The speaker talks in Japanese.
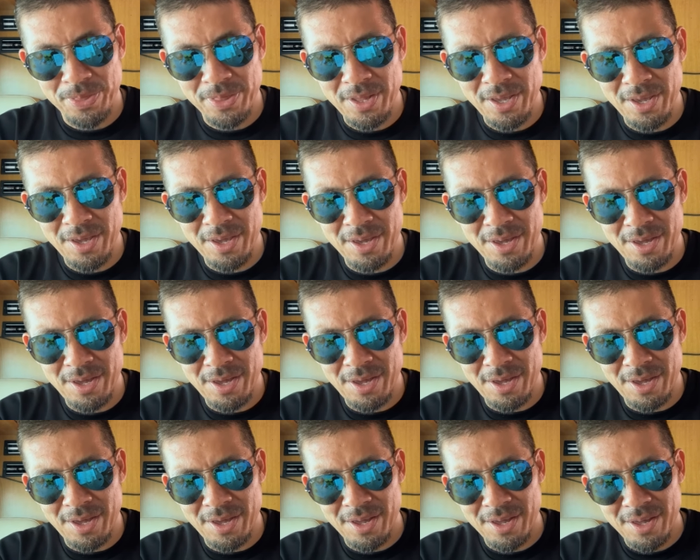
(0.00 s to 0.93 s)

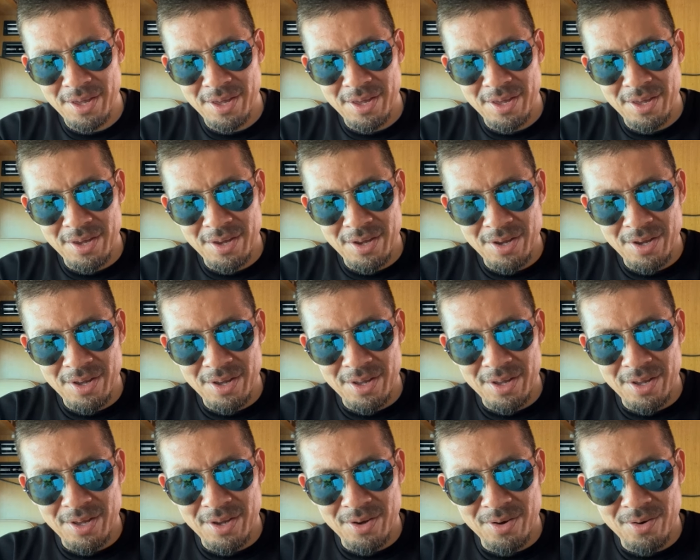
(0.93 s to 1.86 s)
で、
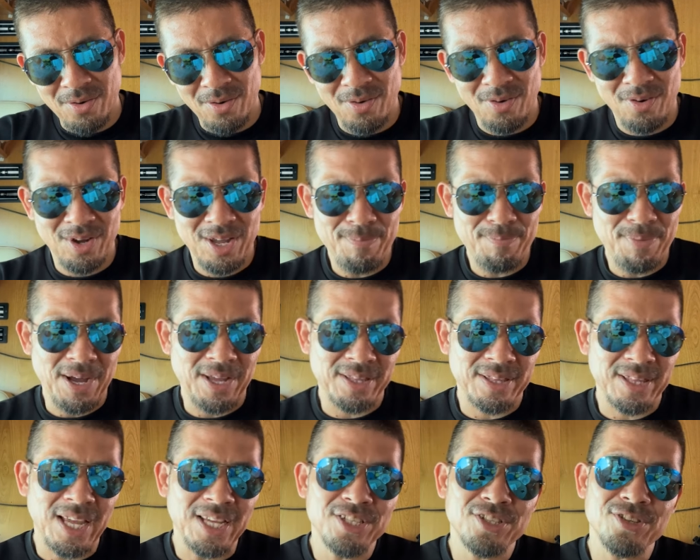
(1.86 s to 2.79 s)
こう、やっぱ
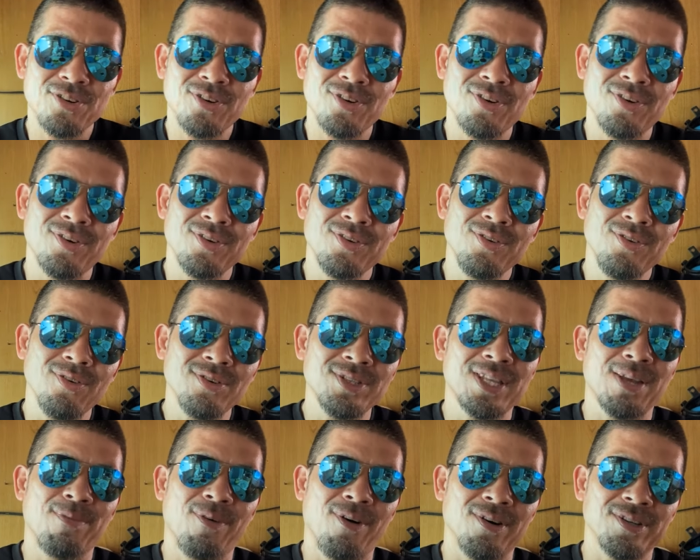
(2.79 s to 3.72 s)
体調良
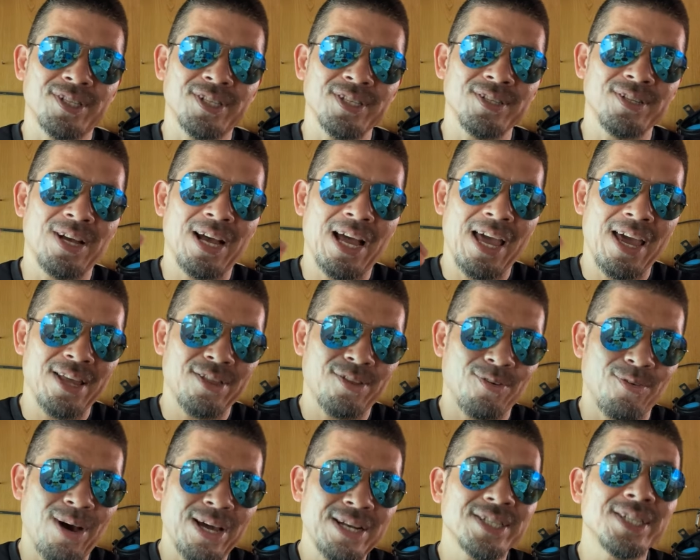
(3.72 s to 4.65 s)
くてもすぐ、えっ、ー、
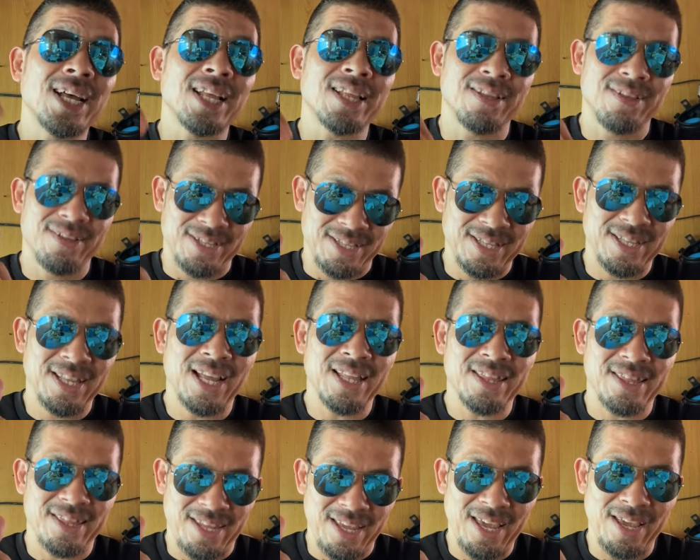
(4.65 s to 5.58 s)
と、悪くな
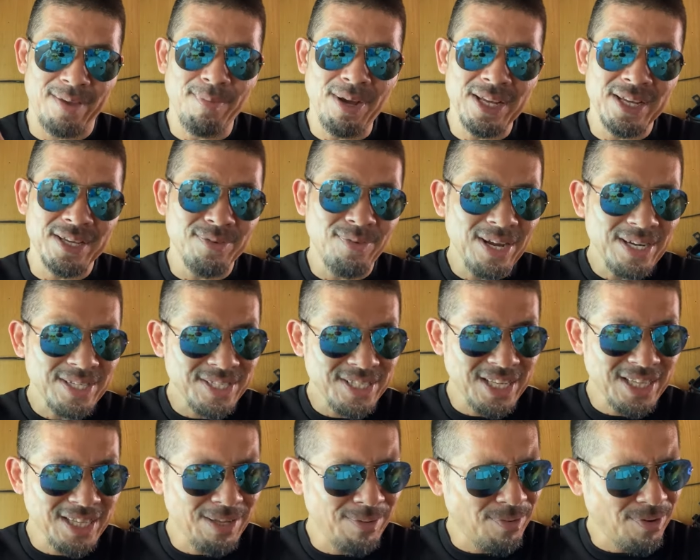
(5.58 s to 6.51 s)
なって、まあ悪く
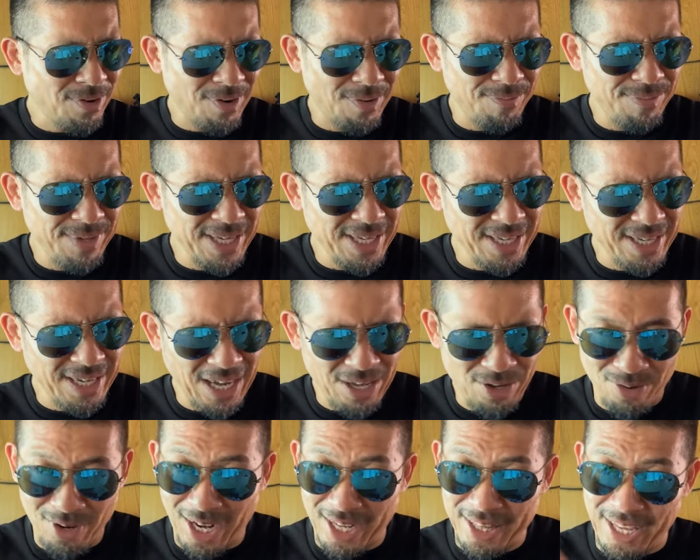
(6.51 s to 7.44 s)
なっても3
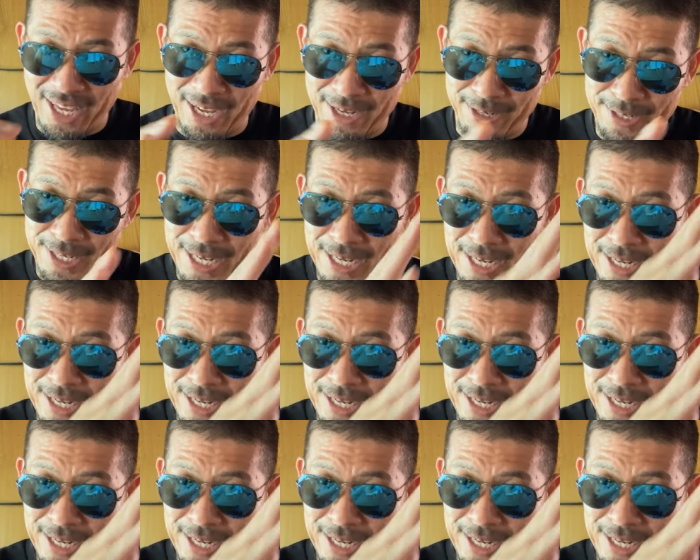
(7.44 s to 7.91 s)
日4日で